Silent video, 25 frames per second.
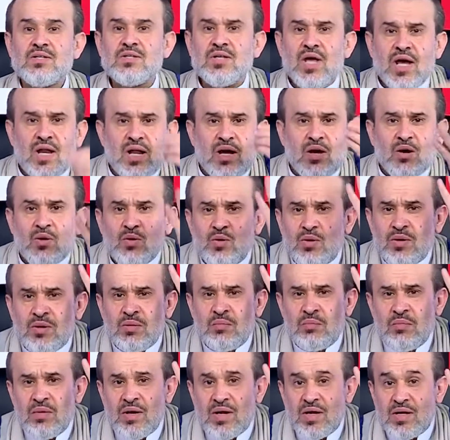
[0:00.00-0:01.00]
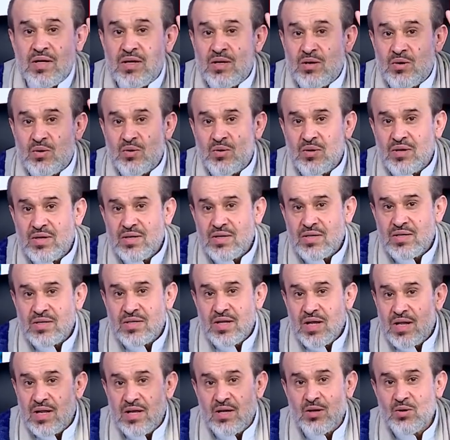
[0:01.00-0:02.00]
طريق مرير
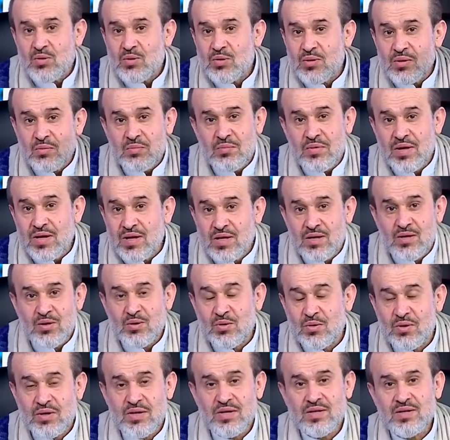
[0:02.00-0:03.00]
طريق مرير